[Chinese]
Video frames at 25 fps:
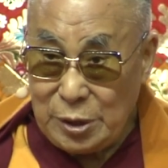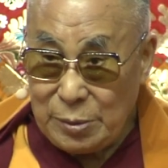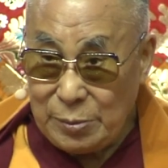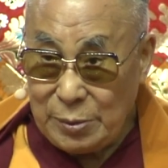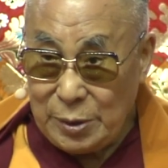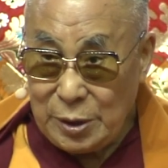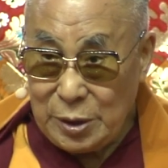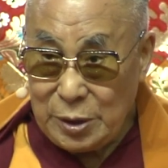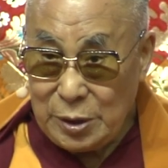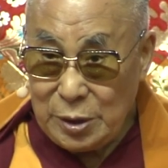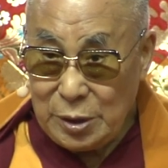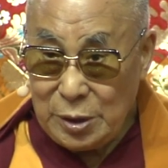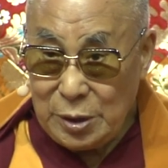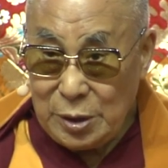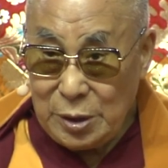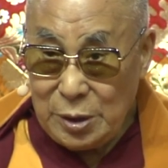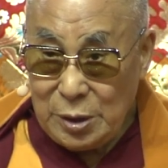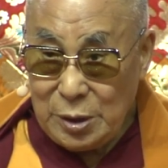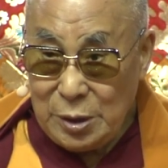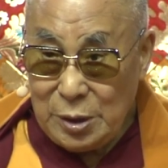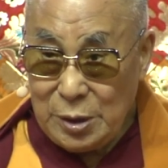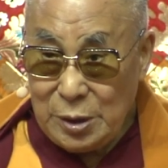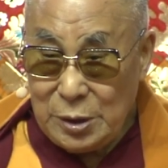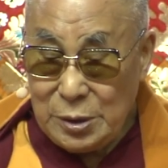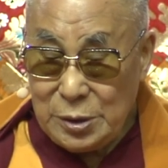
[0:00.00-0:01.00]
呃，
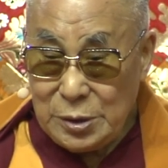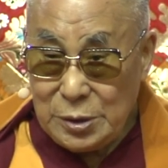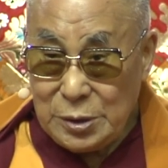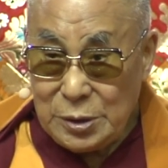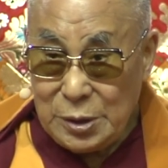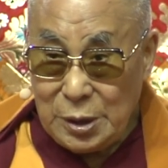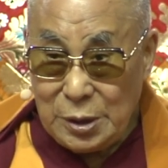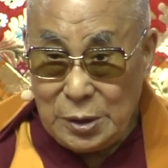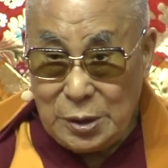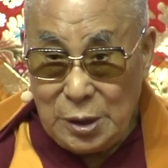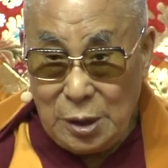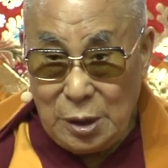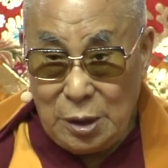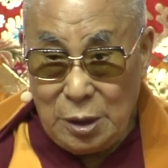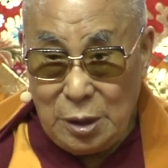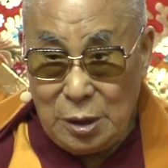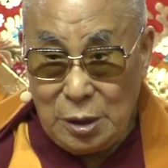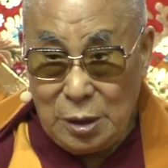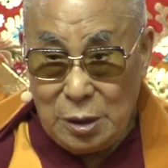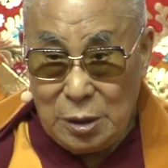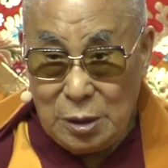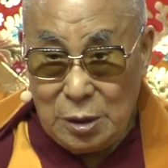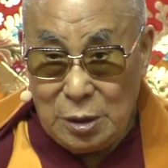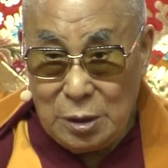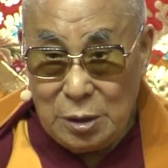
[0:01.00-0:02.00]
这一个
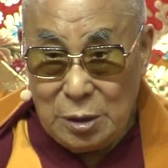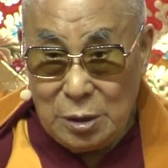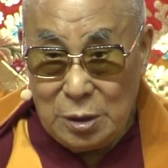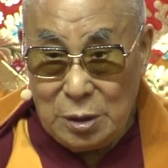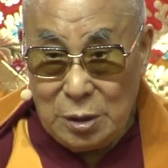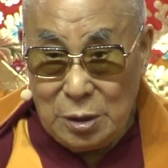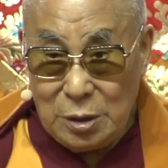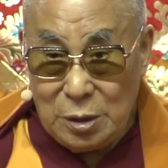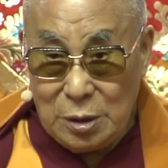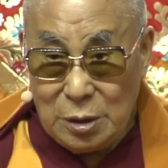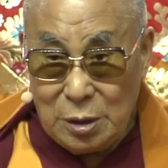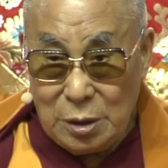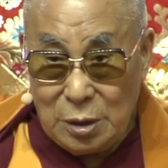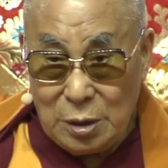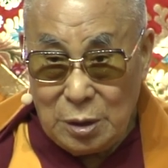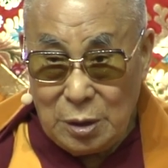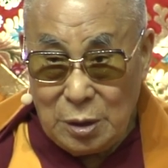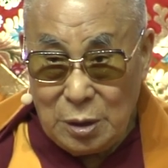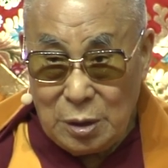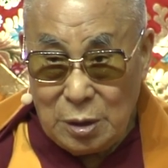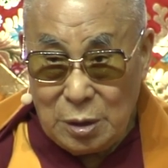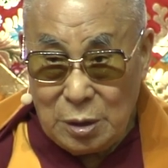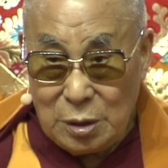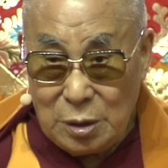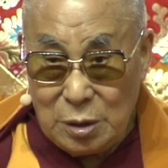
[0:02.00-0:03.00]
行者，
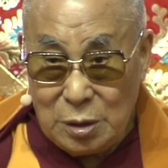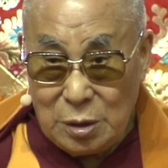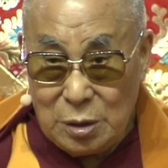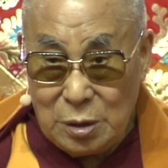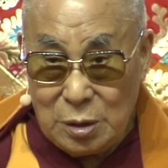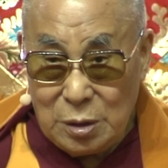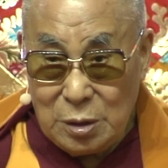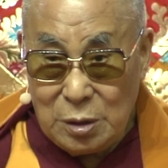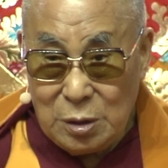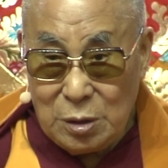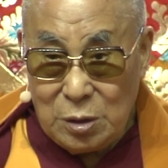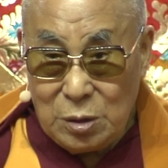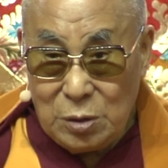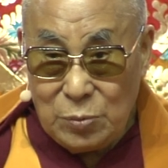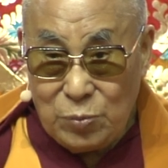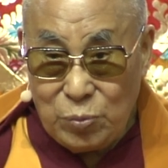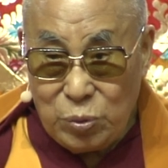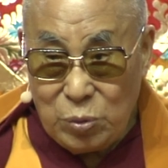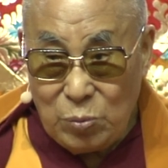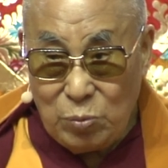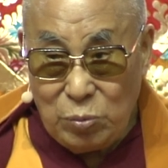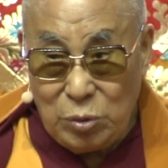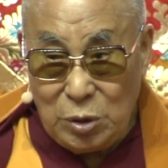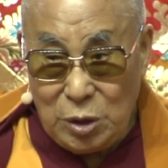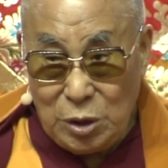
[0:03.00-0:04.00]
并非是
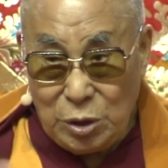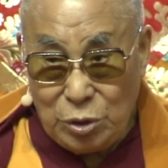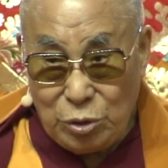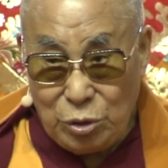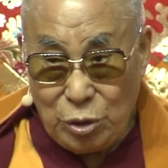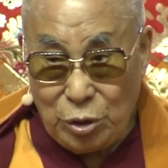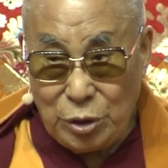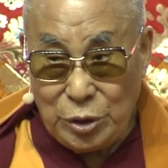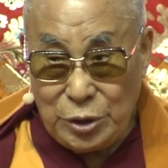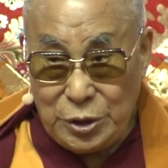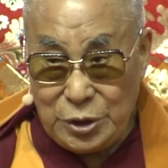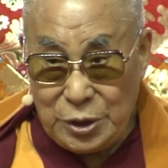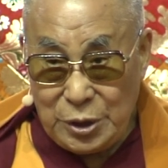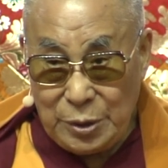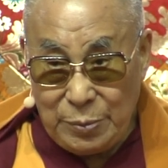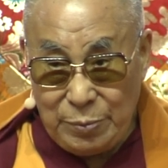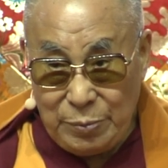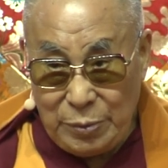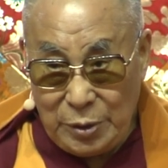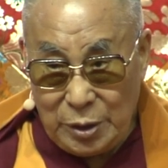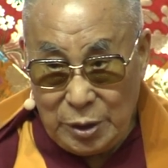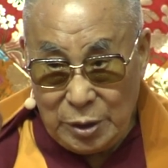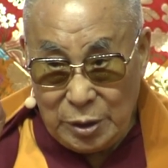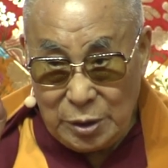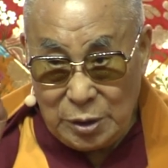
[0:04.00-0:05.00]
我们的身
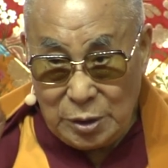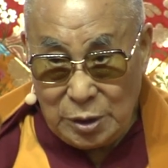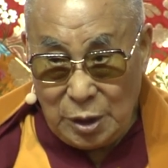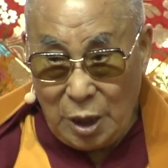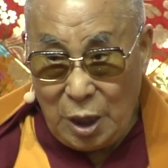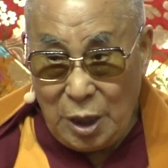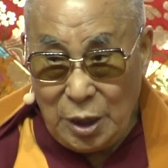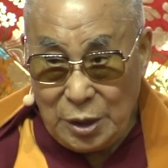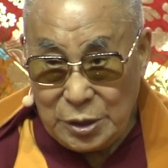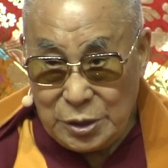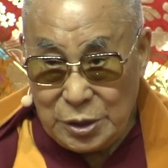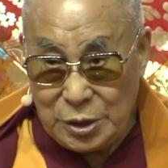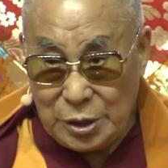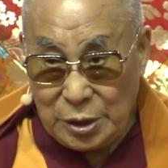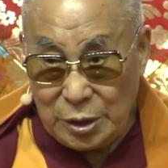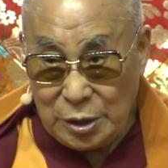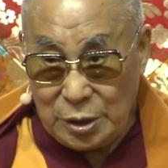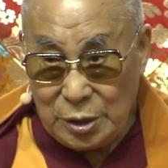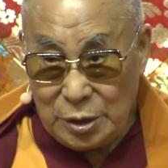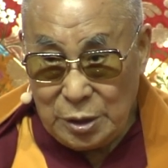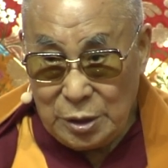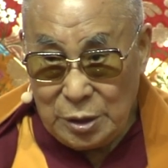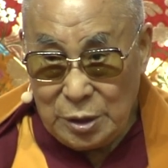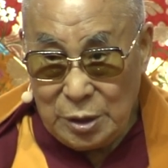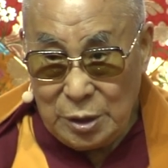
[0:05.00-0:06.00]
身体，这是很
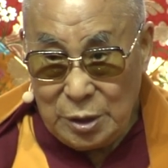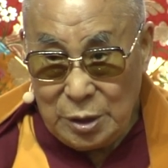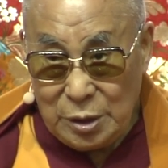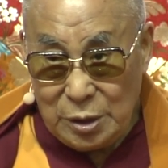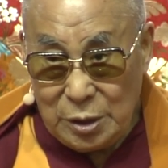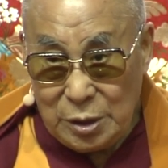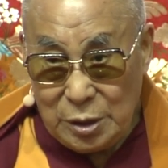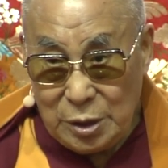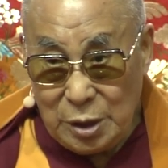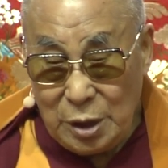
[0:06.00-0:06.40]
清楚的，